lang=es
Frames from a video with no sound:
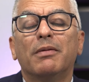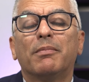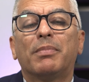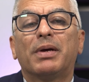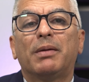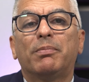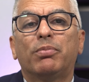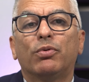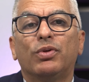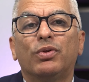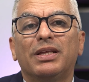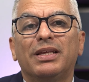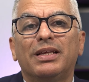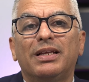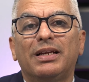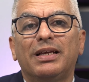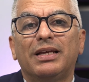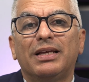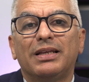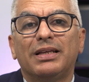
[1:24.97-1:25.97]
para
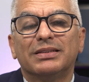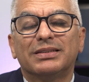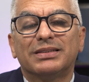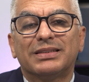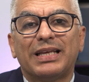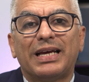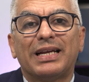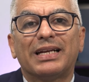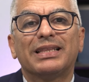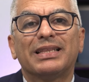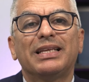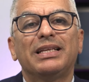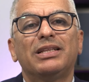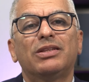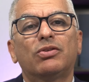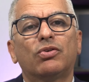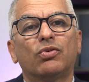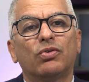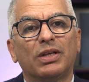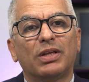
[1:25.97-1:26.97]
poder estar
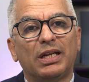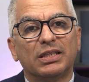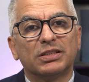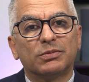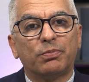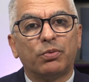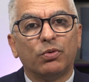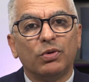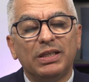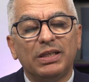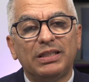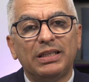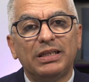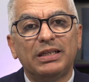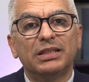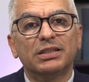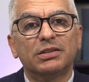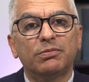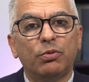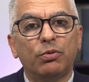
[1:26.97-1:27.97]
dentro de las
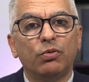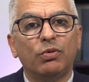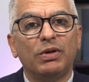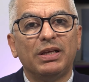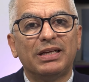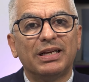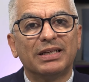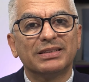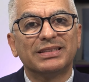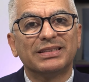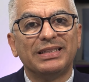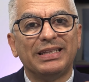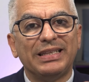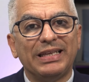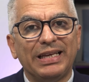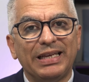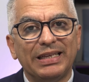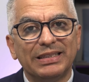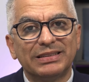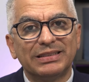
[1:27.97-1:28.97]
políticas públicas
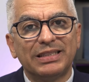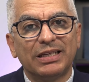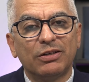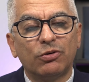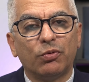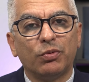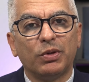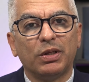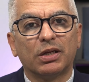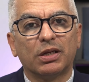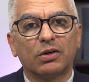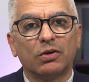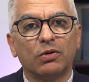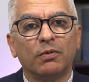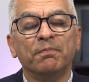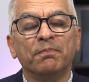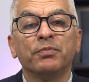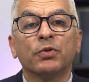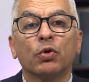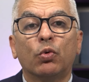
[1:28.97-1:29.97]
de este gobierno.